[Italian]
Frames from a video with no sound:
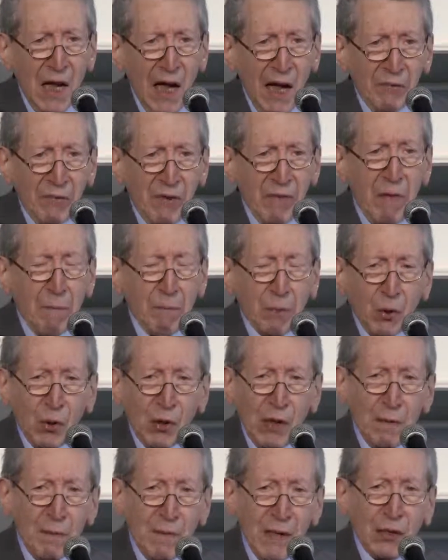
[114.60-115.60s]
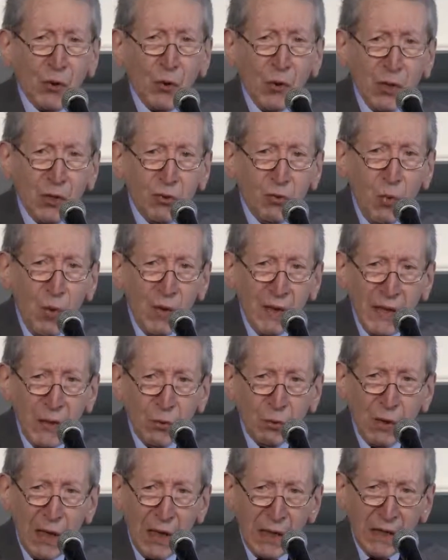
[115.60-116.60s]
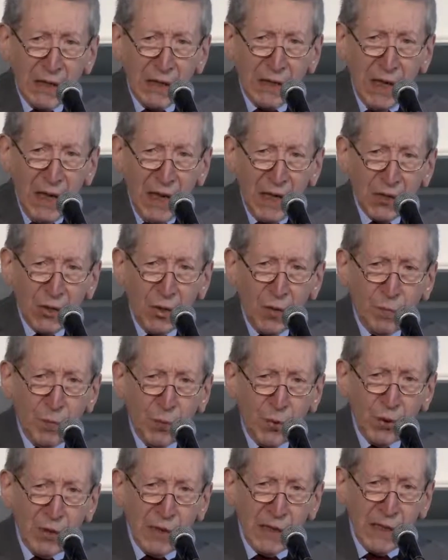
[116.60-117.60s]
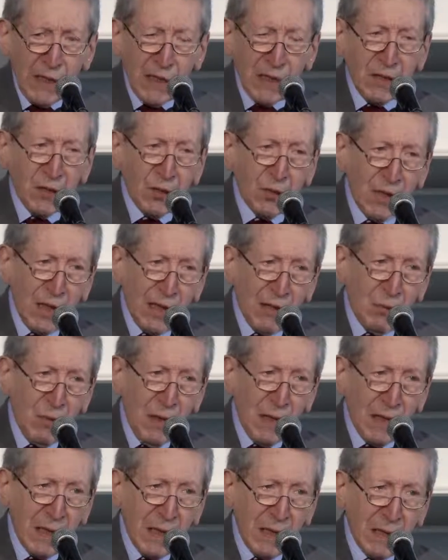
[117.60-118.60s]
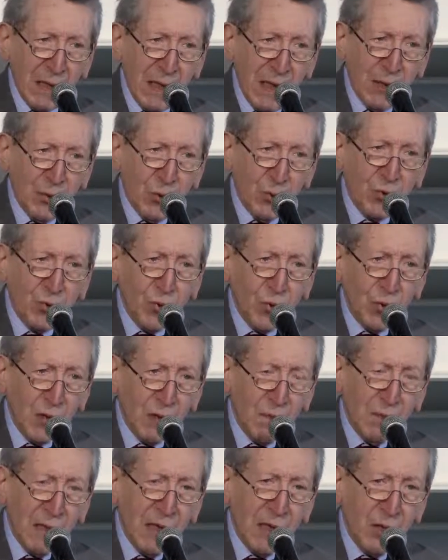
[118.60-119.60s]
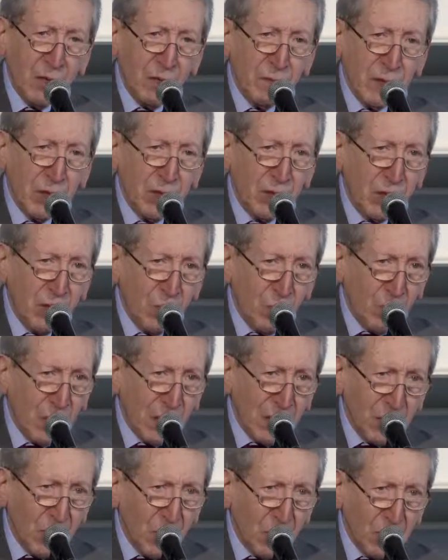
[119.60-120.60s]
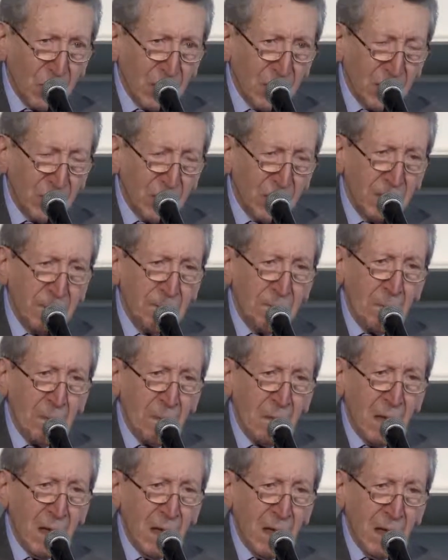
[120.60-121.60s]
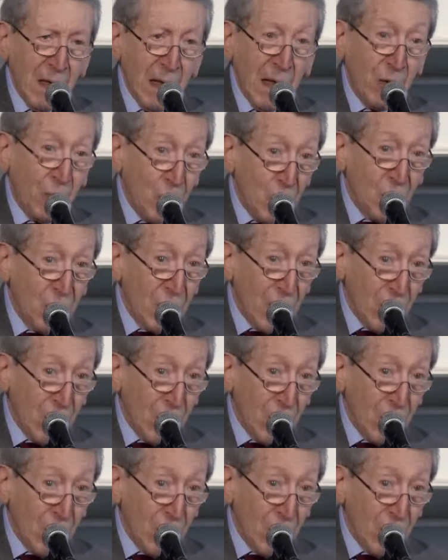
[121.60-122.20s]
aveva proclamato la sua neutralità dopo l'inizio della guerra nell'agosto del 1914 e con